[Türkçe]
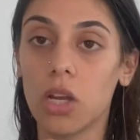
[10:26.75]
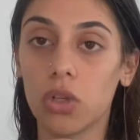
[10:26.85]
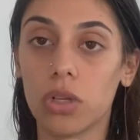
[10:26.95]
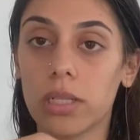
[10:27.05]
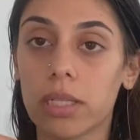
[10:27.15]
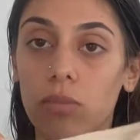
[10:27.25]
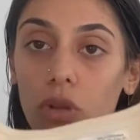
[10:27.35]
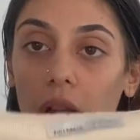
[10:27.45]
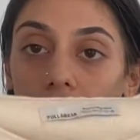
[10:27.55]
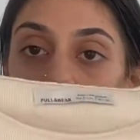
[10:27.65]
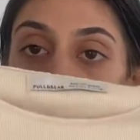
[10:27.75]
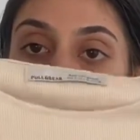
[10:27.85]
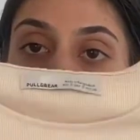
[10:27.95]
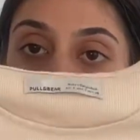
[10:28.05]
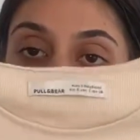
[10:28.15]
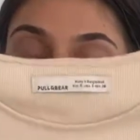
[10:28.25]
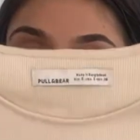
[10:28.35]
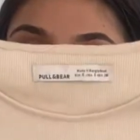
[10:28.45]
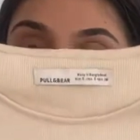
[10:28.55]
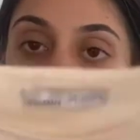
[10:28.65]
Şöyle small aldım. Shortum x
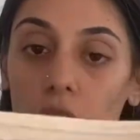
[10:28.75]
small.